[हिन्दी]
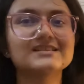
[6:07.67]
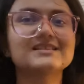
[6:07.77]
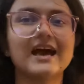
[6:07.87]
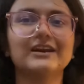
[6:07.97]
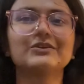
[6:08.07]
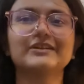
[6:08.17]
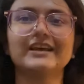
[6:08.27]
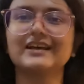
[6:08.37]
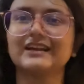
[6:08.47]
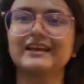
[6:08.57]
इस चैनल को
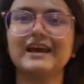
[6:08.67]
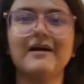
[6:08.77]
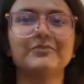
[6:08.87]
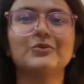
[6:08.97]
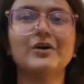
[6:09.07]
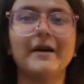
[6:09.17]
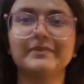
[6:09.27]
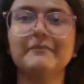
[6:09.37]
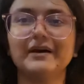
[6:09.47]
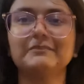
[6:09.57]
देख करके आपको
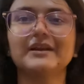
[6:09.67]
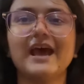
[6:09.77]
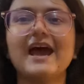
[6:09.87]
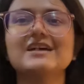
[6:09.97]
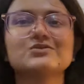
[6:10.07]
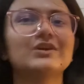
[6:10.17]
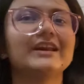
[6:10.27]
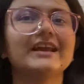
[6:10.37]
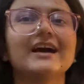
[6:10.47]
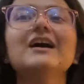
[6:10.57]
आपने मन बनाया है इसको
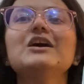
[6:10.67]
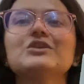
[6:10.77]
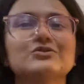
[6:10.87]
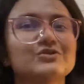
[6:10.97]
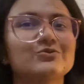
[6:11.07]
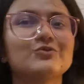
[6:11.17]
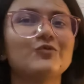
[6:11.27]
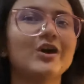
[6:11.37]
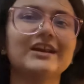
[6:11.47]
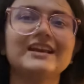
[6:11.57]
लेने का तो जरूर
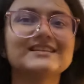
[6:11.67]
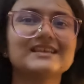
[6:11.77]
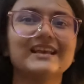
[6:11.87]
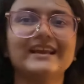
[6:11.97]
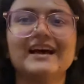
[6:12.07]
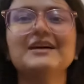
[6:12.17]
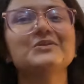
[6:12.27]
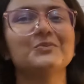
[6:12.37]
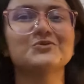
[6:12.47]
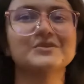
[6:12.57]
वो वाले लिंक से लेना
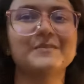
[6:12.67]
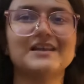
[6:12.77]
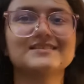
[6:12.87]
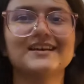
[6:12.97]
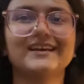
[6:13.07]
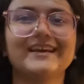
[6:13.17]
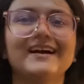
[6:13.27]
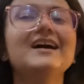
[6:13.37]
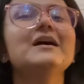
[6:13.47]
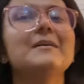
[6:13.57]
तो मुझे अच्छा
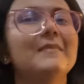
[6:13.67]
लगेगा